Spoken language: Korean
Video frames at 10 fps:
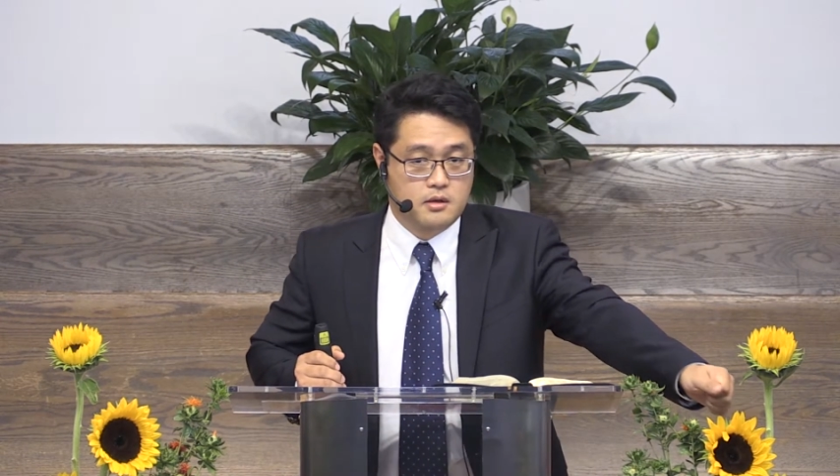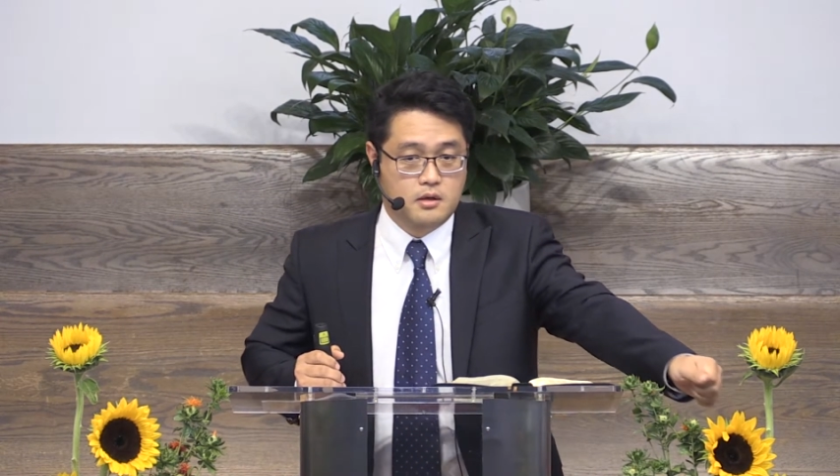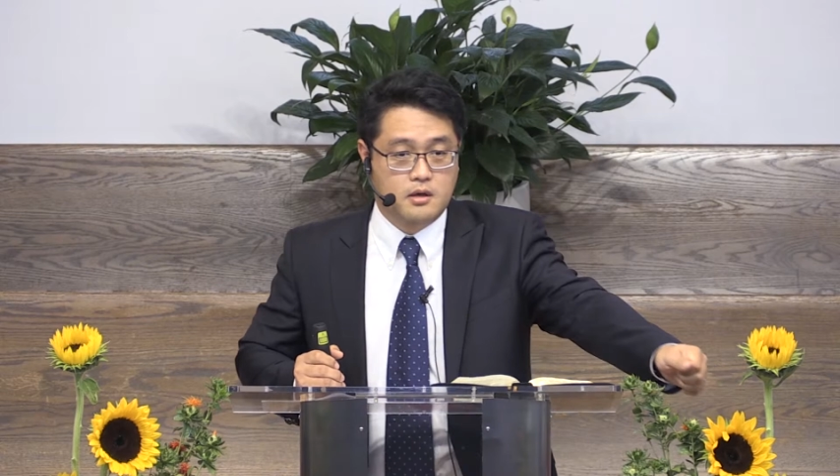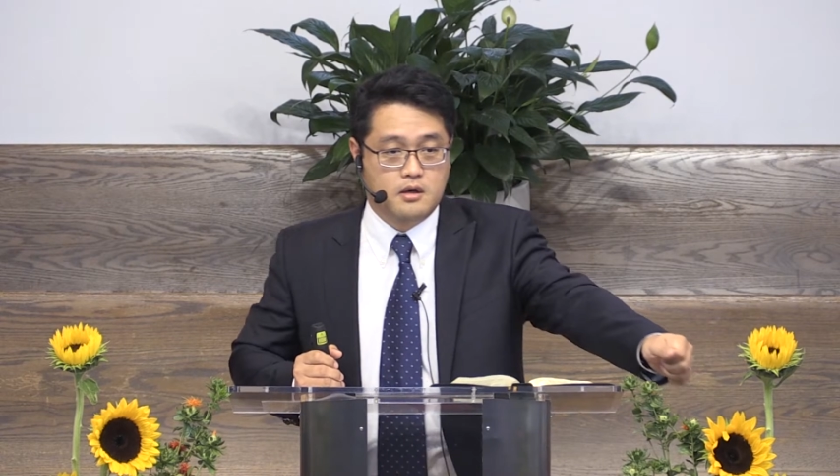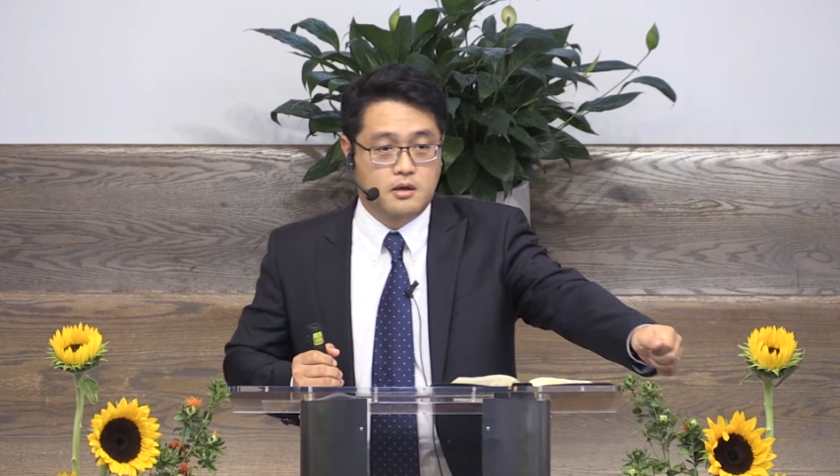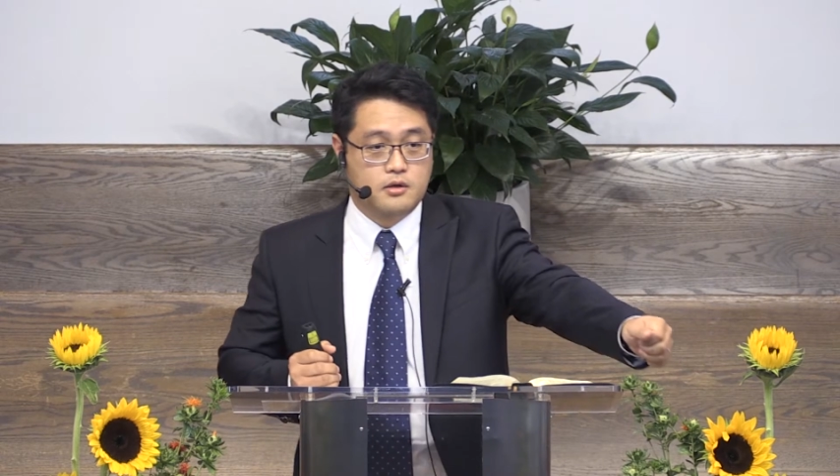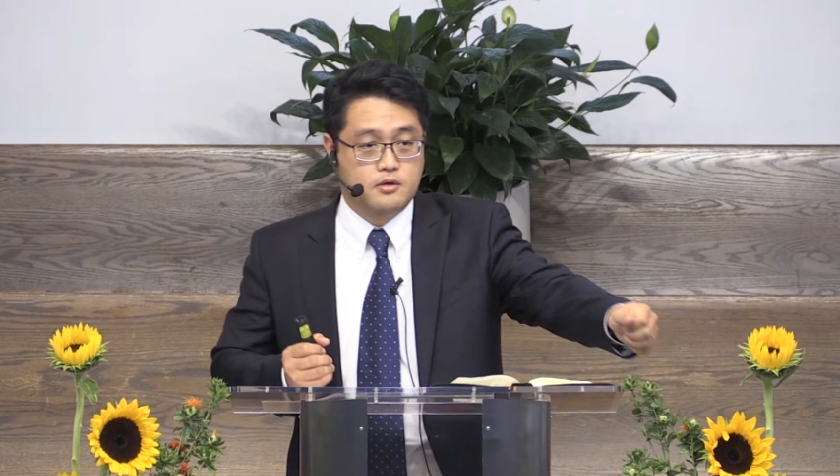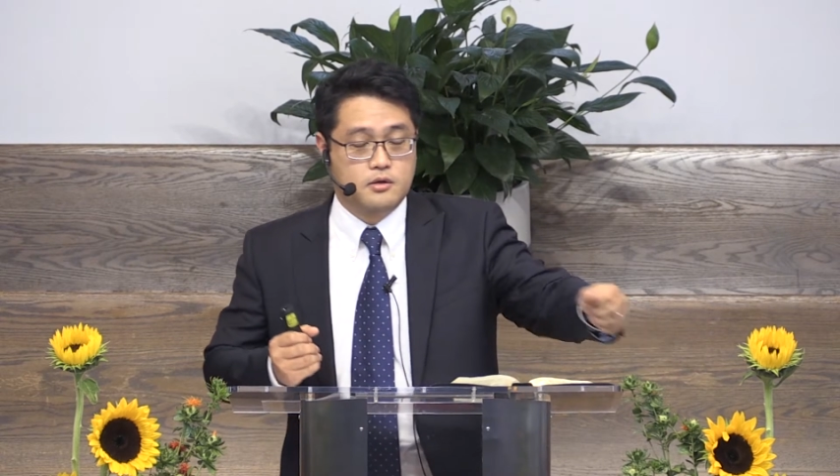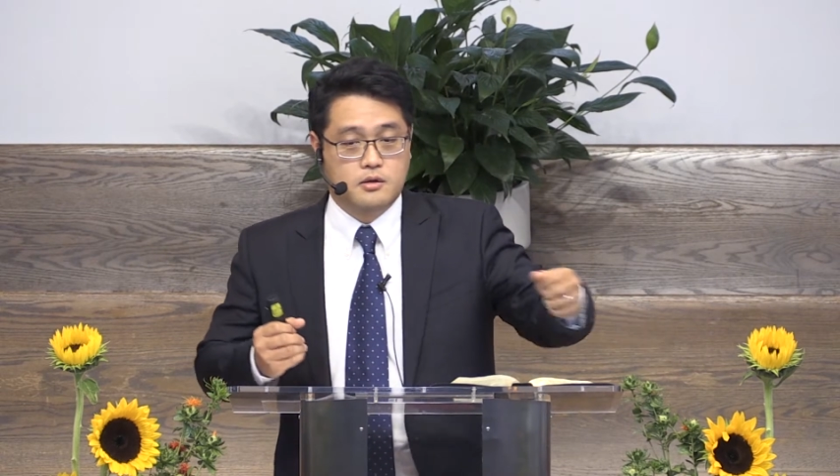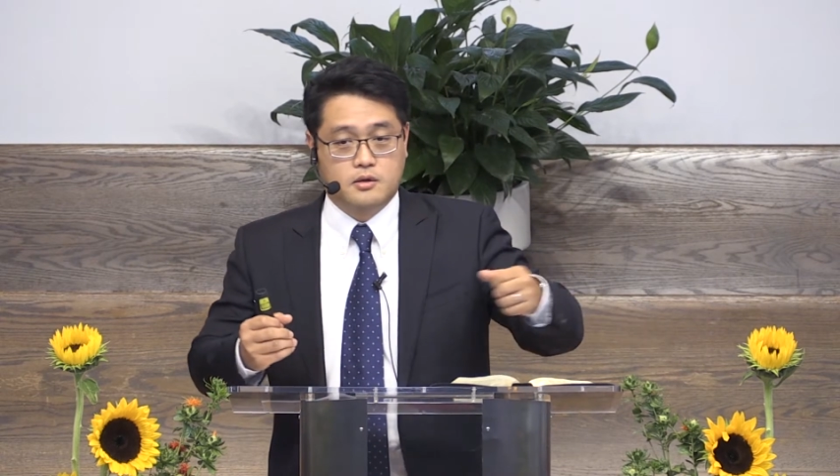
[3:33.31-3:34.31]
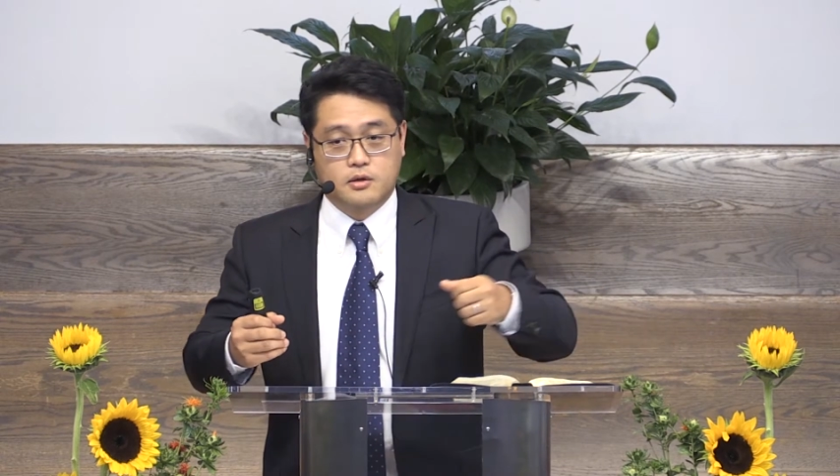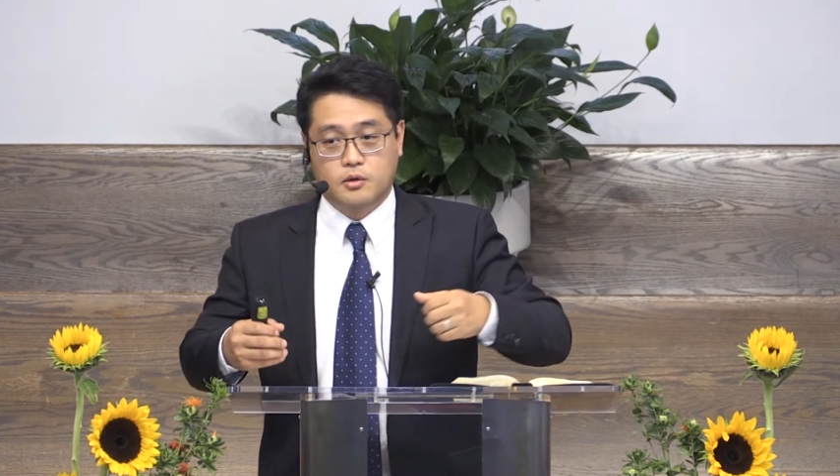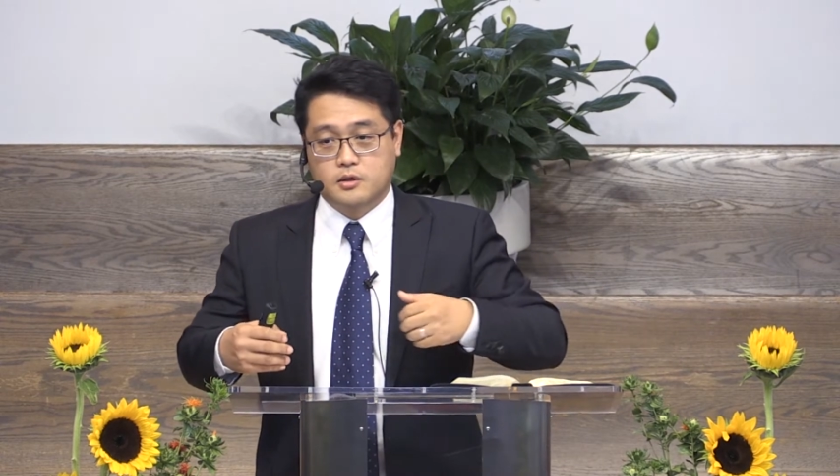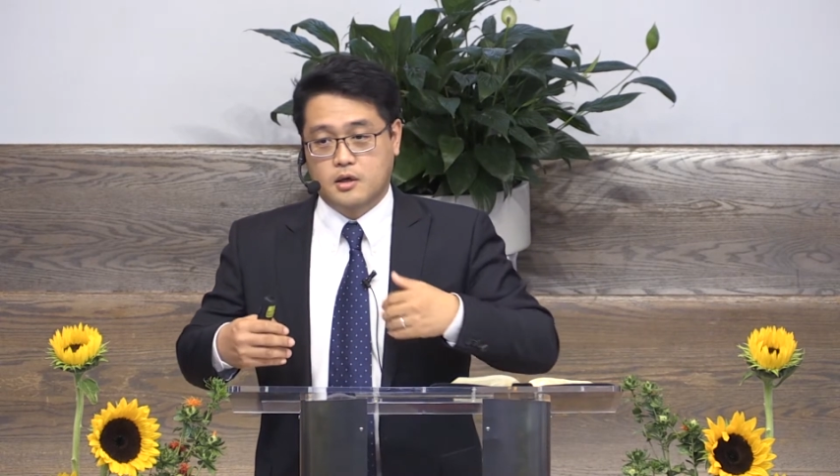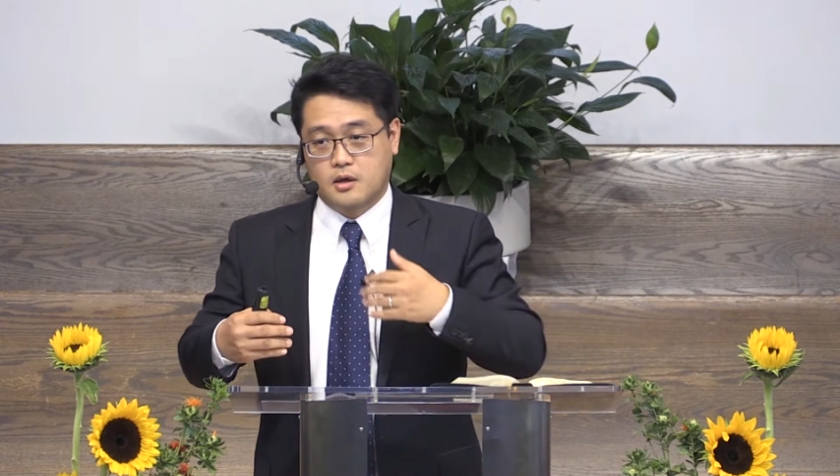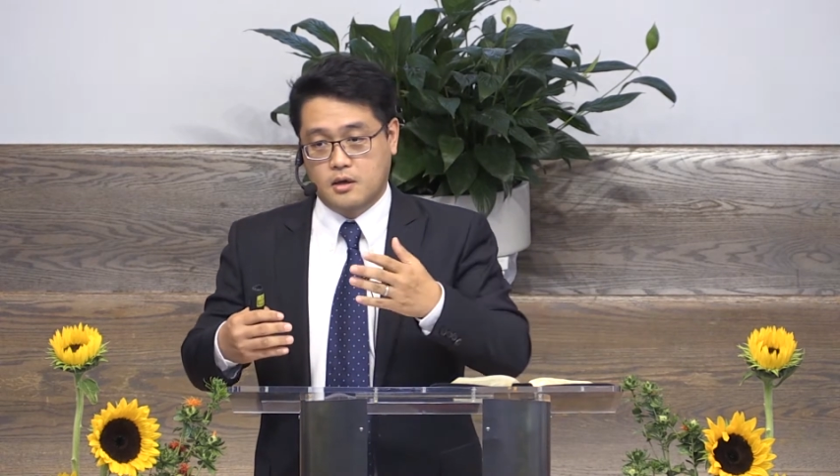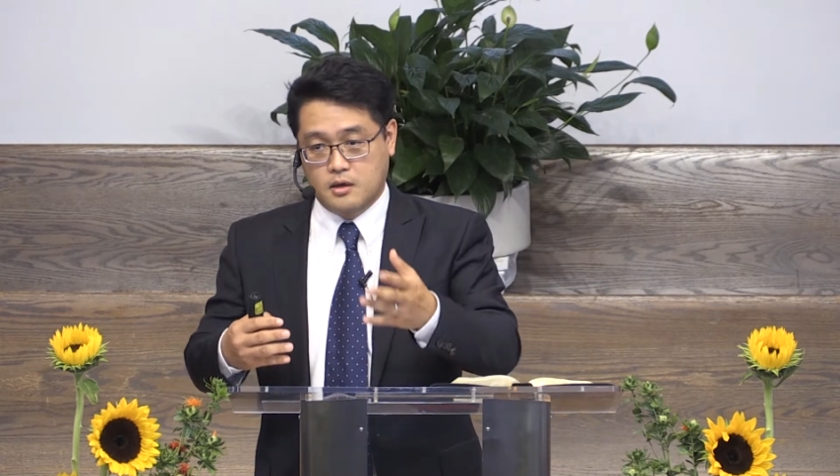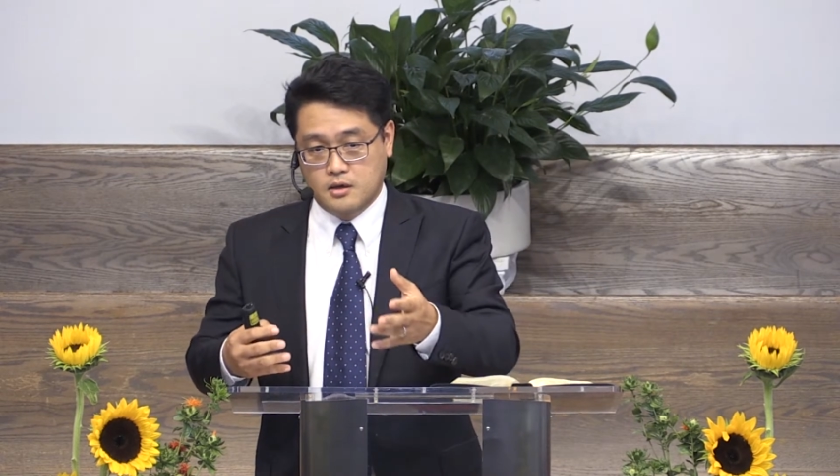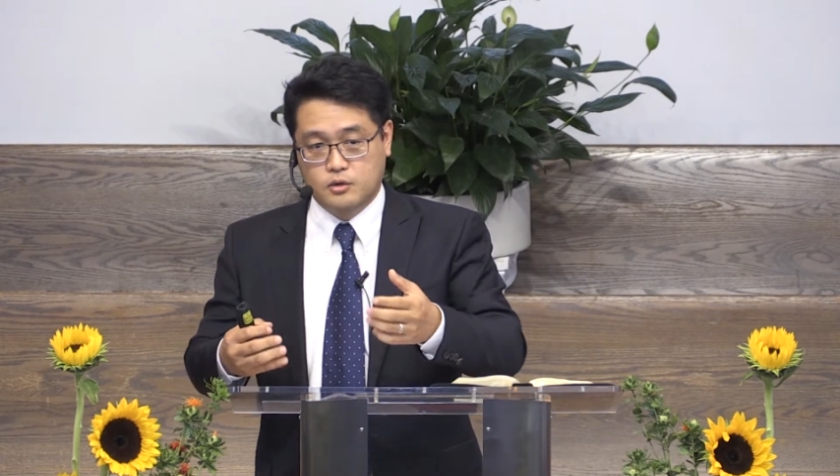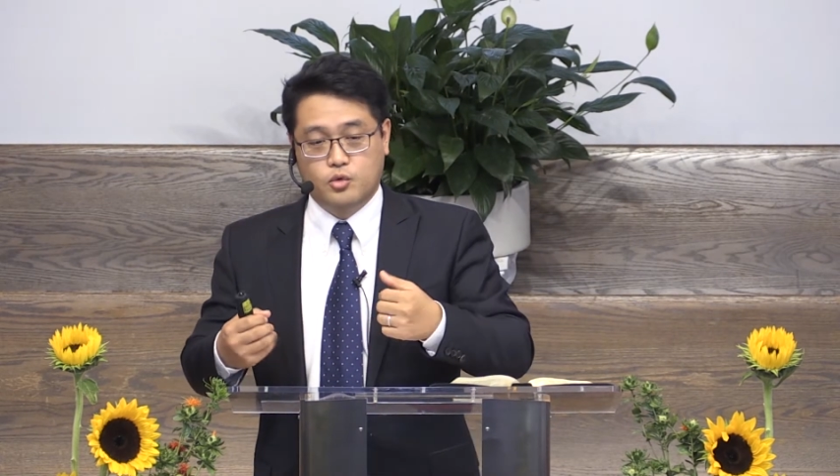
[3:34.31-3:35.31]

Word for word: 네, 그렇게